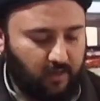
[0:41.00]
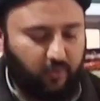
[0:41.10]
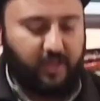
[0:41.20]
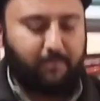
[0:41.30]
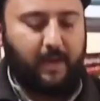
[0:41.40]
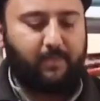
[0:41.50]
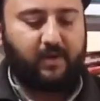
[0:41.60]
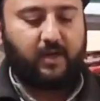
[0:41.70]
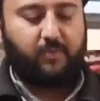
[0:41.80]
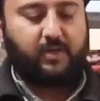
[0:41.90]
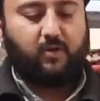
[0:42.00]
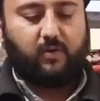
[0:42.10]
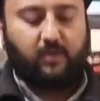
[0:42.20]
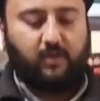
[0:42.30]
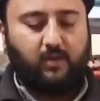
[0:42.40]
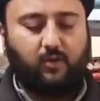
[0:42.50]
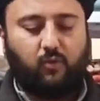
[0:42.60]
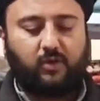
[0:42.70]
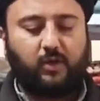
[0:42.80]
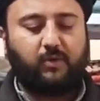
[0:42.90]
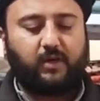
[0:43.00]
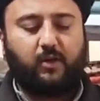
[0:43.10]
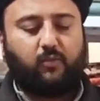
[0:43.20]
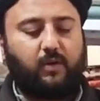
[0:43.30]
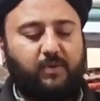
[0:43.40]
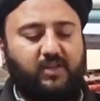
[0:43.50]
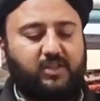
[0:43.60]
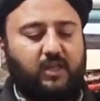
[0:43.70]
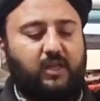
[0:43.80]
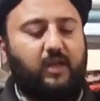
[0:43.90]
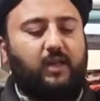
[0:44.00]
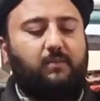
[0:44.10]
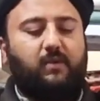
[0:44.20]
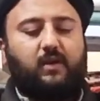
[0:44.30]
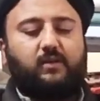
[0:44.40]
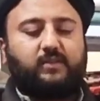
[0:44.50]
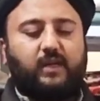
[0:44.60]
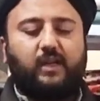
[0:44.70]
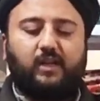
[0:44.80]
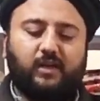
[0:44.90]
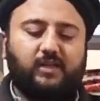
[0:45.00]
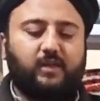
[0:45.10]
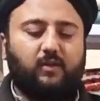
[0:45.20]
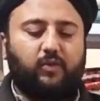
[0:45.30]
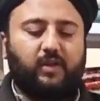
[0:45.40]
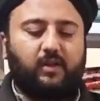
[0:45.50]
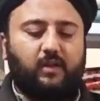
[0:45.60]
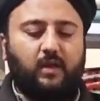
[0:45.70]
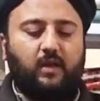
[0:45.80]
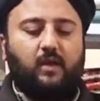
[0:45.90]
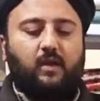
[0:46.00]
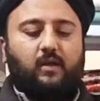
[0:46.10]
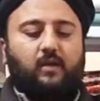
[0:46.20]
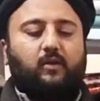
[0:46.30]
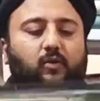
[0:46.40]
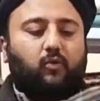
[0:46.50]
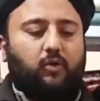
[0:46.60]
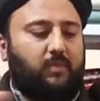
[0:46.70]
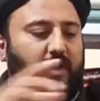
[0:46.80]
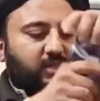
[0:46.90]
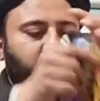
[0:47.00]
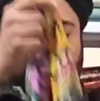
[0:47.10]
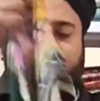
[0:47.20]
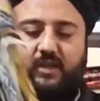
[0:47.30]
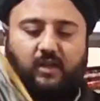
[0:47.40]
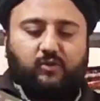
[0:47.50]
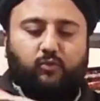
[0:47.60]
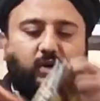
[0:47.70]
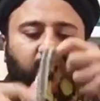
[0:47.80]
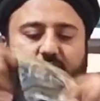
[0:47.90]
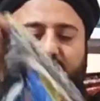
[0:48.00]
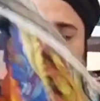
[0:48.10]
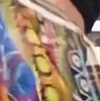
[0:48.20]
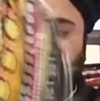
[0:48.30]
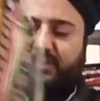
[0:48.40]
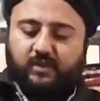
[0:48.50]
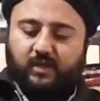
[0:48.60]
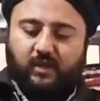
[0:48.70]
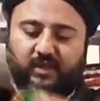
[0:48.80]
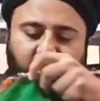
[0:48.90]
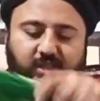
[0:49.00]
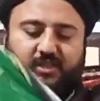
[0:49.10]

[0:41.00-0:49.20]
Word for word: और ये बैम्बर का बट्टा होगा लोन का बट्टा नहीं होगा अभी इन अगले माह साड़ी लीलन सेल होनी है लोन मार्च में इन शुरू करेंगे अल्लाह की रहमत से अच्छे